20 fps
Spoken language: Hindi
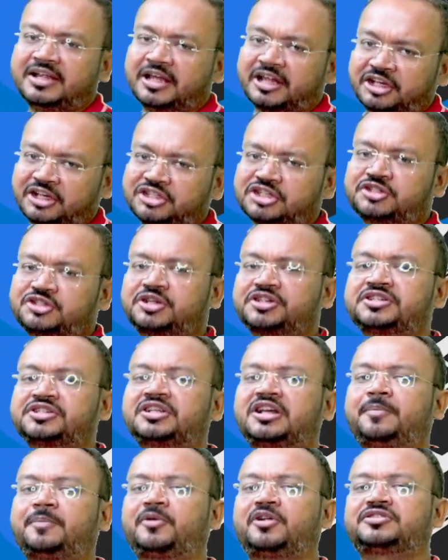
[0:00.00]
रजिस्ट्रेशन
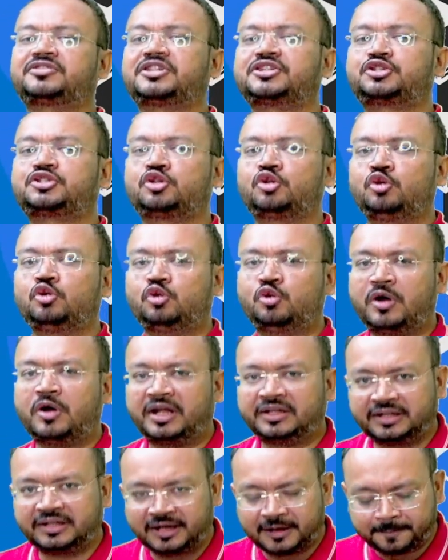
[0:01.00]
का प्रोसेस शुरू हुआ
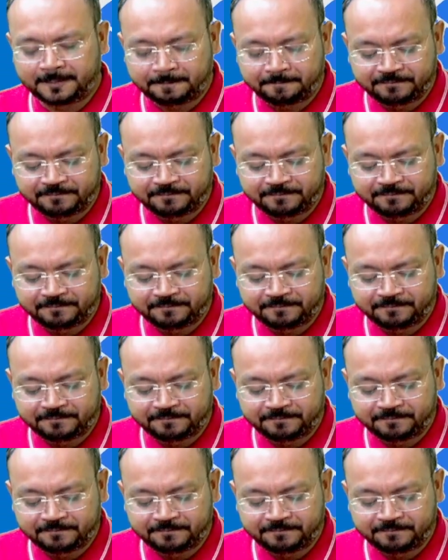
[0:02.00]
था